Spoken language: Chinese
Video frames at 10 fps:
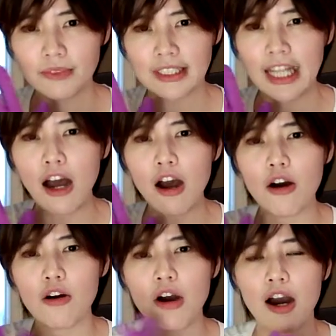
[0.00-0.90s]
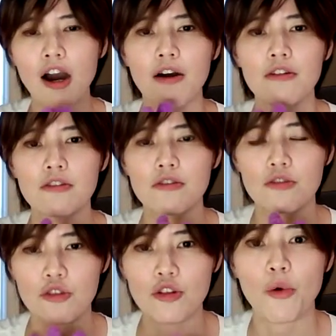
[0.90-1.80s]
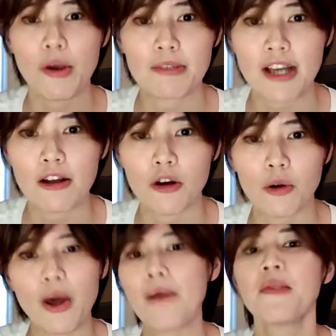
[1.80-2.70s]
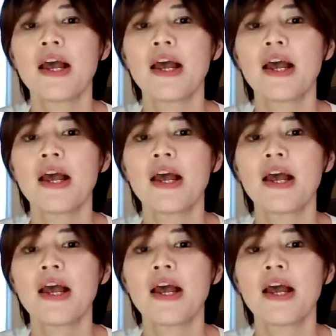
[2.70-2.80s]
然后啊、呃、手会比较柔软。